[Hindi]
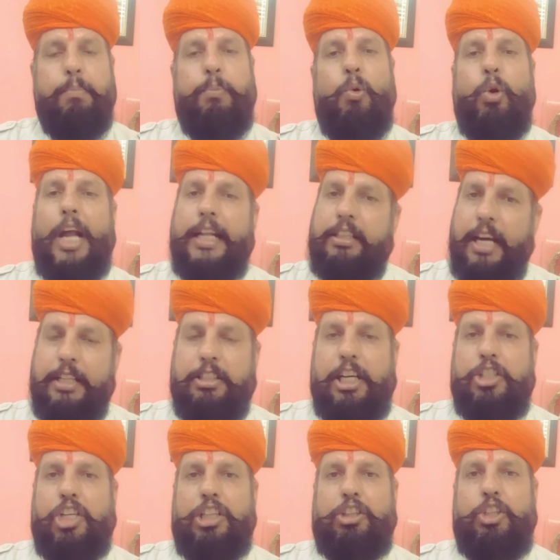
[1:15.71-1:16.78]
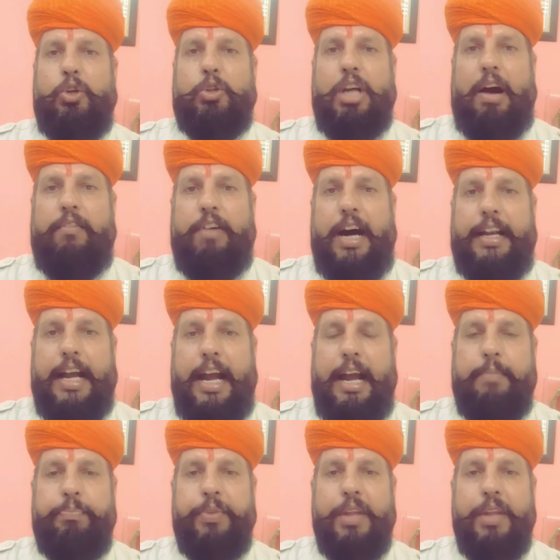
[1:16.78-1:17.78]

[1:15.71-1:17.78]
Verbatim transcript: पूरे देश के क्षत्रियों से आह्वान है